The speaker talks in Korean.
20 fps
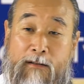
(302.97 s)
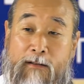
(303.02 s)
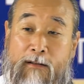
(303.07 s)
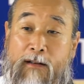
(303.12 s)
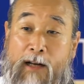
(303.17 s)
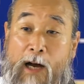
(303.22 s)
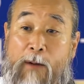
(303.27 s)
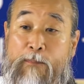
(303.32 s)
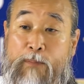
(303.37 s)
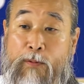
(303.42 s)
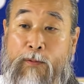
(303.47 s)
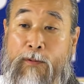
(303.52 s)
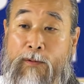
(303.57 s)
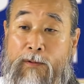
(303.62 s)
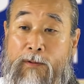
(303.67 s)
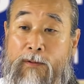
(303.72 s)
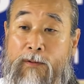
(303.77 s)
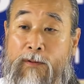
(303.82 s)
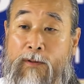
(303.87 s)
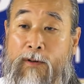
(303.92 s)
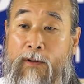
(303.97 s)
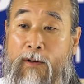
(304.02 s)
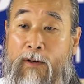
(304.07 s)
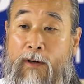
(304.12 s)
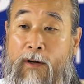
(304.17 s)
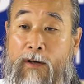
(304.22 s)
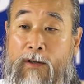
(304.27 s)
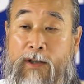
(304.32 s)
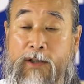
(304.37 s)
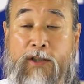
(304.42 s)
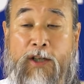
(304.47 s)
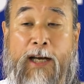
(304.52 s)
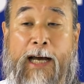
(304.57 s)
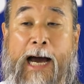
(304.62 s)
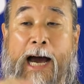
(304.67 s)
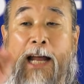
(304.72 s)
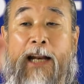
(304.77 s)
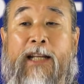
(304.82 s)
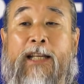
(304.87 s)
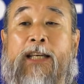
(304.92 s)
어? 앞으로 그래서
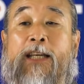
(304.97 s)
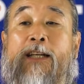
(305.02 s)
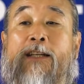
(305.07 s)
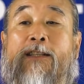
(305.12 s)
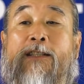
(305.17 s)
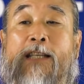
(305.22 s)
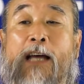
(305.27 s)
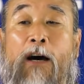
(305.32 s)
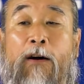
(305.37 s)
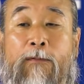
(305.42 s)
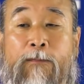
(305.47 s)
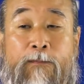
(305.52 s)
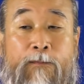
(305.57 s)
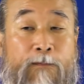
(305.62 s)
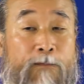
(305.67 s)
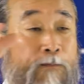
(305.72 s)
가르치는 사업.